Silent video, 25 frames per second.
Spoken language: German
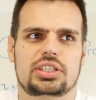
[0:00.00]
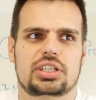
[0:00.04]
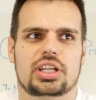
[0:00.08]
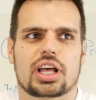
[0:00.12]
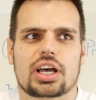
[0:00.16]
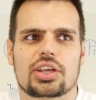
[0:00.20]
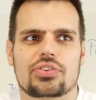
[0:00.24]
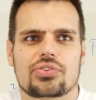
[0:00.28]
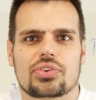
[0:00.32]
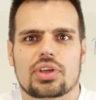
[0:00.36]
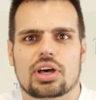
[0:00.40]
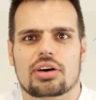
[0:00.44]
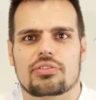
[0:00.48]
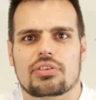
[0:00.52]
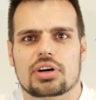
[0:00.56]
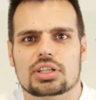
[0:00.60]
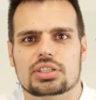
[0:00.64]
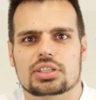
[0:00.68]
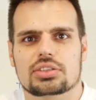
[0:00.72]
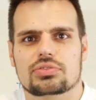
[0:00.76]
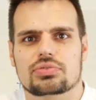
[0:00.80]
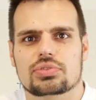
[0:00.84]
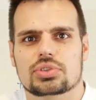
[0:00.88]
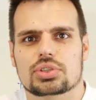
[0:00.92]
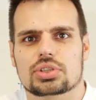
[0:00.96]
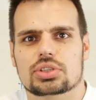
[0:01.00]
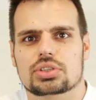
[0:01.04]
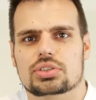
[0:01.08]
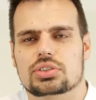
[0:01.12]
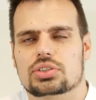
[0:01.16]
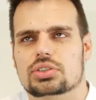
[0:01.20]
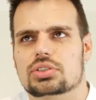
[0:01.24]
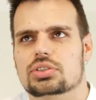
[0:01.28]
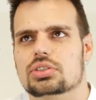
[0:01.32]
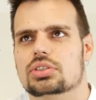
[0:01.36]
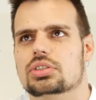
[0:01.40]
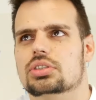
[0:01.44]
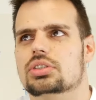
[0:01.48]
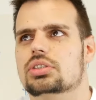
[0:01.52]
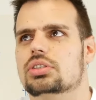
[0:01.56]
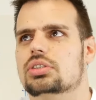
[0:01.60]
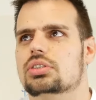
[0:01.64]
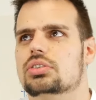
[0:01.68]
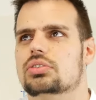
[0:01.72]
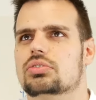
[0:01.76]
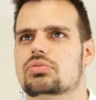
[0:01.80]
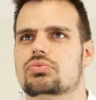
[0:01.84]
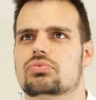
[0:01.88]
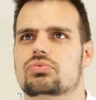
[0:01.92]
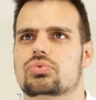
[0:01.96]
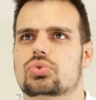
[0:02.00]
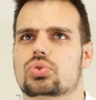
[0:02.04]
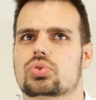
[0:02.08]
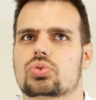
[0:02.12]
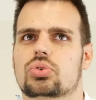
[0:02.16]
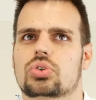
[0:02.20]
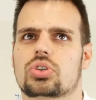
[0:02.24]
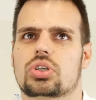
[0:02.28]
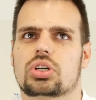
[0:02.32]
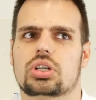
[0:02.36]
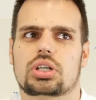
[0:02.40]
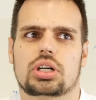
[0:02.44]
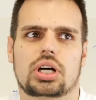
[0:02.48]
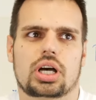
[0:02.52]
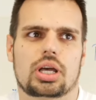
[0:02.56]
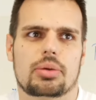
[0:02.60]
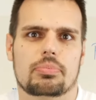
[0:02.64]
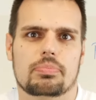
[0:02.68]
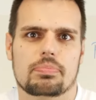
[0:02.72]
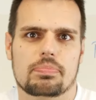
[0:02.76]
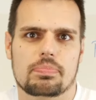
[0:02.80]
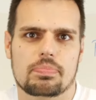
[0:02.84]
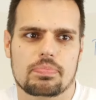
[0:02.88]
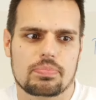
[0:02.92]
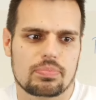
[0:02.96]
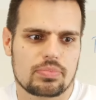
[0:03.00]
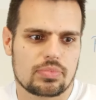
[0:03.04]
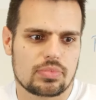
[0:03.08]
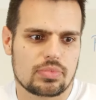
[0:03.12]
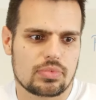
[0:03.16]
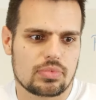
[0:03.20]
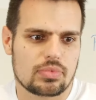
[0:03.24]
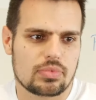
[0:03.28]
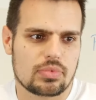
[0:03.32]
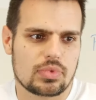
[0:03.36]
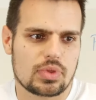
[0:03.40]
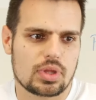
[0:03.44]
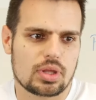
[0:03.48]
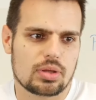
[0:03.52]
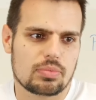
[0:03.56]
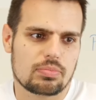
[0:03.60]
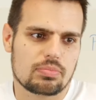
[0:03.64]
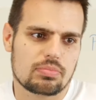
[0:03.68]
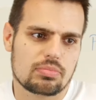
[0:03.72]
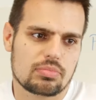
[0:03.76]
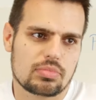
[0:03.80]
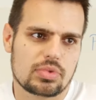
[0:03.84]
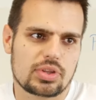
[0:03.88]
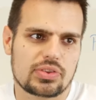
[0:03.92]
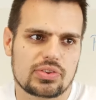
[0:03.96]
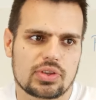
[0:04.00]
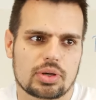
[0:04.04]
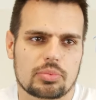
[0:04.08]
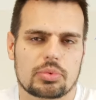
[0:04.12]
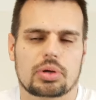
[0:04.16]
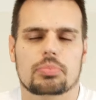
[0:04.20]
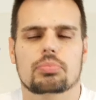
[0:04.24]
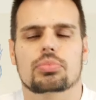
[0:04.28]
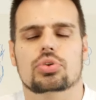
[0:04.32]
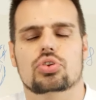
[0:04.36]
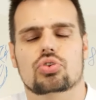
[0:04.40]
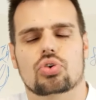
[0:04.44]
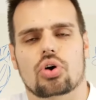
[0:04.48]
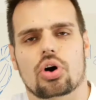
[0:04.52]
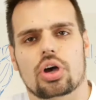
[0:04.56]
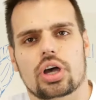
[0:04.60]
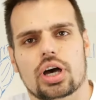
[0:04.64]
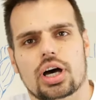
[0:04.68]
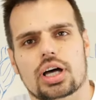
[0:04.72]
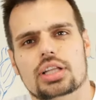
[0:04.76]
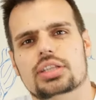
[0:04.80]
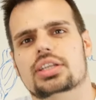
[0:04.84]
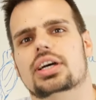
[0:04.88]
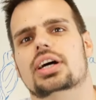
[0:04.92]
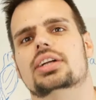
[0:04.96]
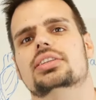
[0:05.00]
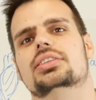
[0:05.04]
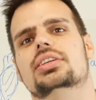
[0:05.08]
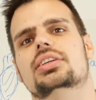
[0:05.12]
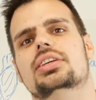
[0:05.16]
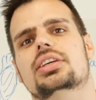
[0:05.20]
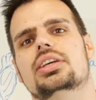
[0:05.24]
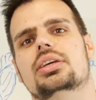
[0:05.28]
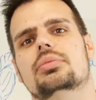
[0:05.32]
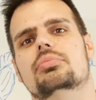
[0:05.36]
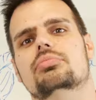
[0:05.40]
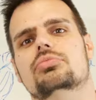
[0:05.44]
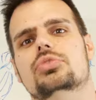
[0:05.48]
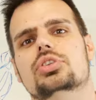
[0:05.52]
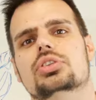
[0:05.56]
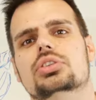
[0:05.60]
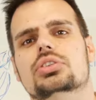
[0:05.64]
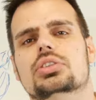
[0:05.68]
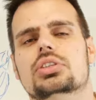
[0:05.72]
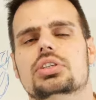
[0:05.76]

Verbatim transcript: Leistung erwartet wird, äh, wo einem, ich sag mal, ein Betreuer an die Hand gegeben wird.